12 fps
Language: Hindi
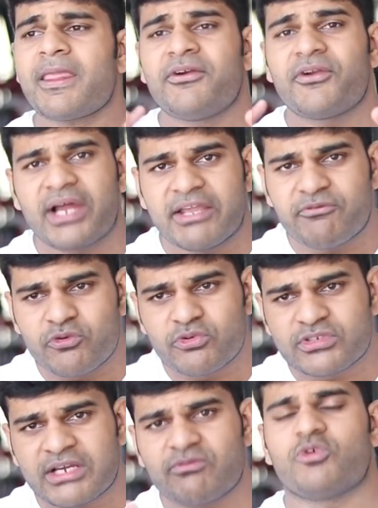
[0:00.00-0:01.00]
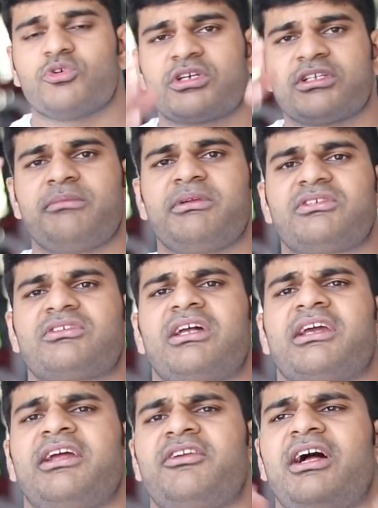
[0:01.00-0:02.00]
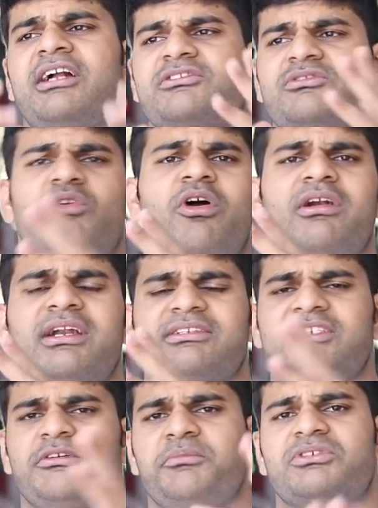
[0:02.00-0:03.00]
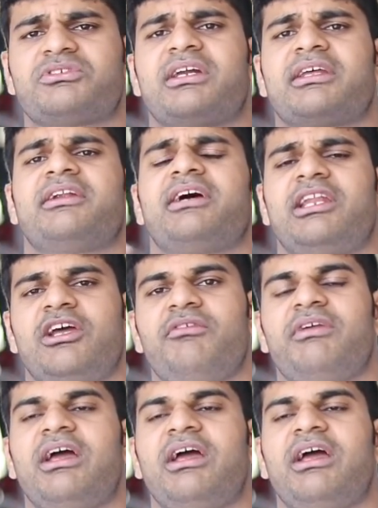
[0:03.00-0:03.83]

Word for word: ड्राई फ्रूट्स हैं वो उसके अंदर मिक्स करके नट्स वॉलट्स ये मिक्स करके डाले हुए